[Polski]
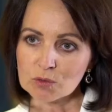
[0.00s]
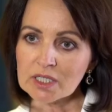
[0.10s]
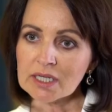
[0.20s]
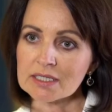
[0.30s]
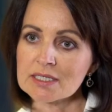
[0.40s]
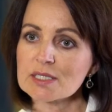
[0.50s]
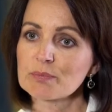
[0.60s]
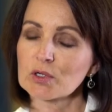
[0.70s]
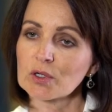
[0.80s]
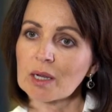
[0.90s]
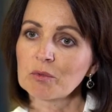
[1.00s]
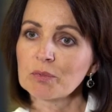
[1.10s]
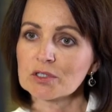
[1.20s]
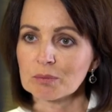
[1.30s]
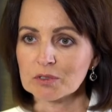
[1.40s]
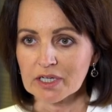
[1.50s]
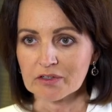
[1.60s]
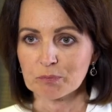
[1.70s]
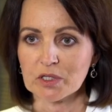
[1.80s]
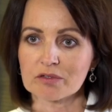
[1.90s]
W drugiej edycji programu, podobnie
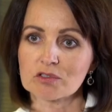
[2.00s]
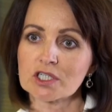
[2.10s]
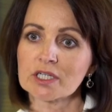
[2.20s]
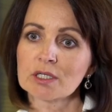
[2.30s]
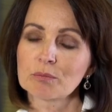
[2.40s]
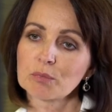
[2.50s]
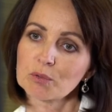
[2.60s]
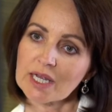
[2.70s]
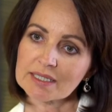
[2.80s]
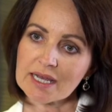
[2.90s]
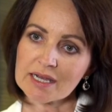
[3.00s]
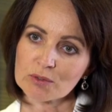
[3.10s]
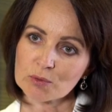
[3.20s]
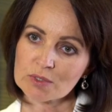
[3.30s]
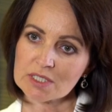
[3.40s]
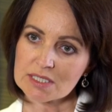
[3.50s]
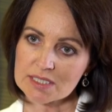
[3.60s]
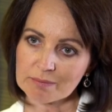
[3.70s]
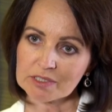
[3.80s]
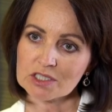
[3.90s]
jak w pierwszej, pula nagród
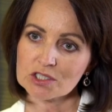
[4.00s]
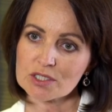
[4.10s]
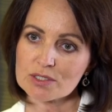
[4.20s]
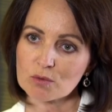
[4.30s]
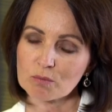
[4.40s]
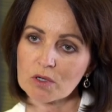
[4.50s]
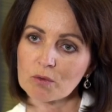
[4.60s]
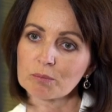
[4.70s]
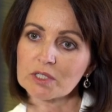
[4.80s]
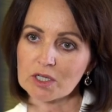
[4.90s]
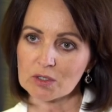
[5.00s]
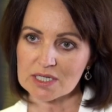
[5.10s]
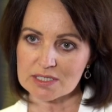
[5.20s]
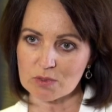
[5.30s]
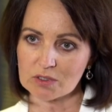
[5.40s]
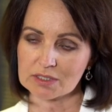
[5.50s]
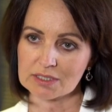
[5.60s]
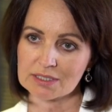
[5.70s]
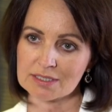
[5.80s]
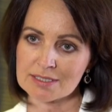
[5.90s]
zamknie się sumą miliona
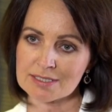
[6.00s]
złotych.